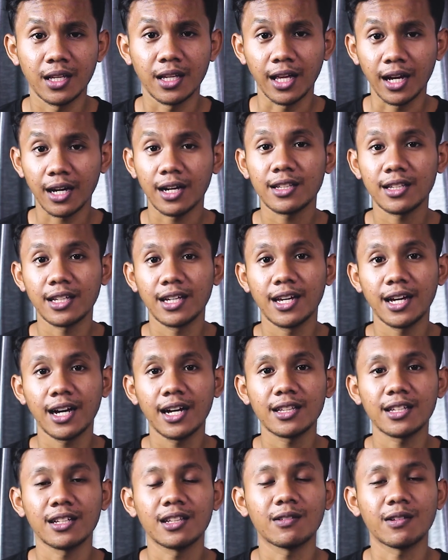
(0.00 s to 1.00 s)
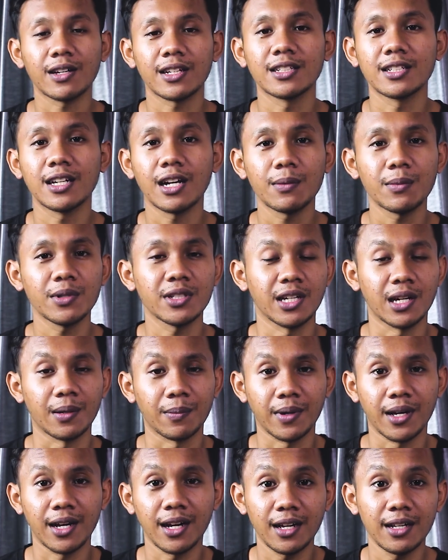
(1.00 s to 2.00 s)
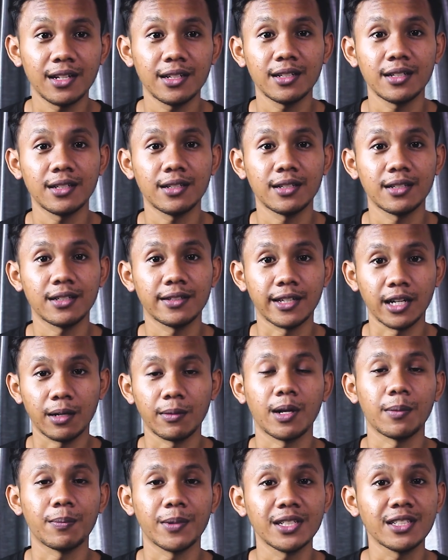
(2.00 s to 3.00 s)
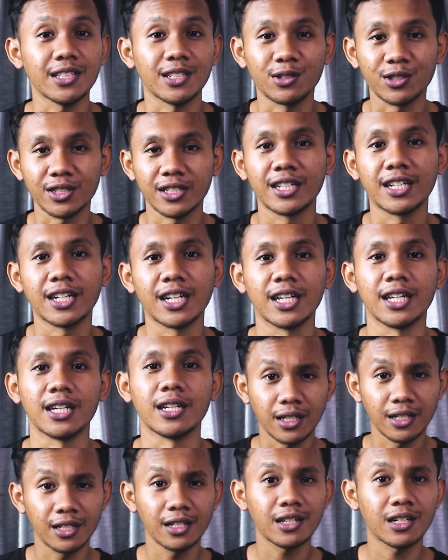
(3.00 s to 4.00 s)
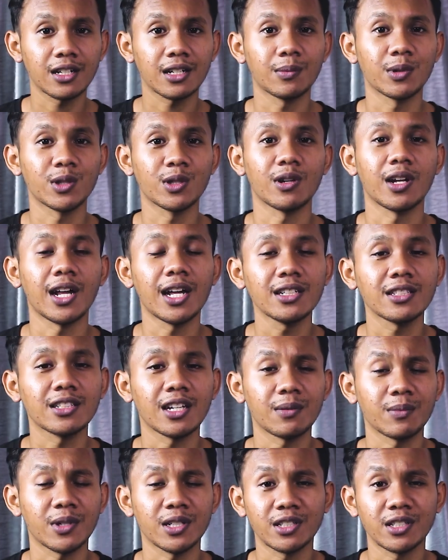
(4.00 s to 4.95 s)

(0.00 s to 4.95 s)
Yang ketiga tentu aja menyiapkan thermal paste itu sendiri. Jadi kebetulan saya